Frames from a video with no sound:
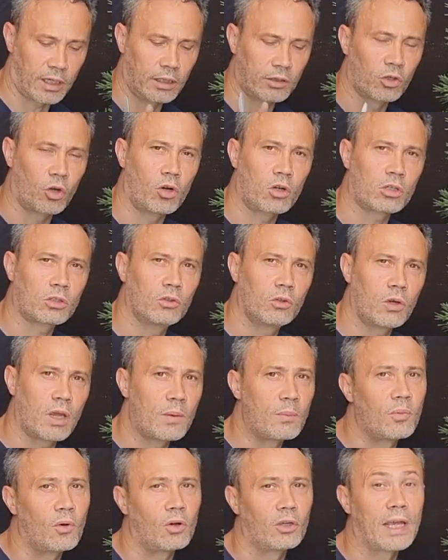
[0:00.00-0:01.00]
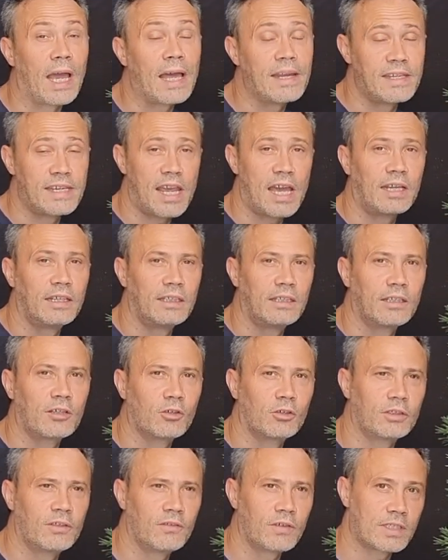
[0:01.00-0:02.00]
ritorto e poi anni e anni di
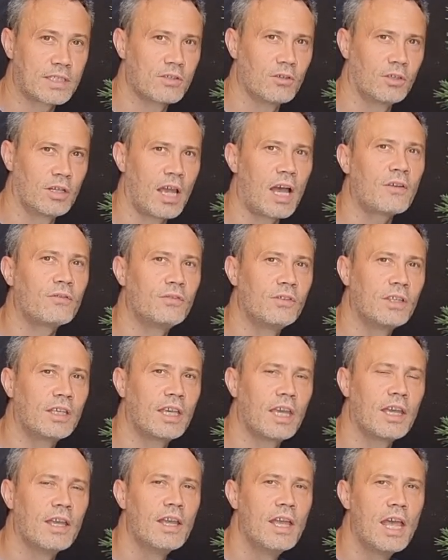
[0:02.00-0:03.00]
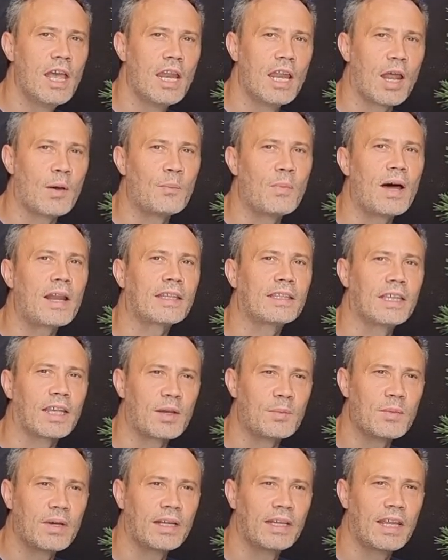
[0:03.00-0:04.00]
coltivazione affinché la
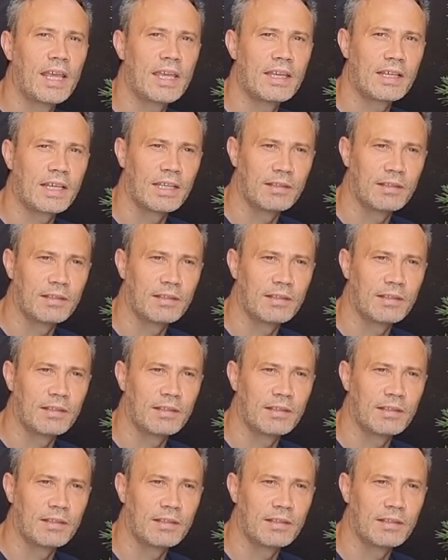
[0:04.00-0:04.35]
parte rimane,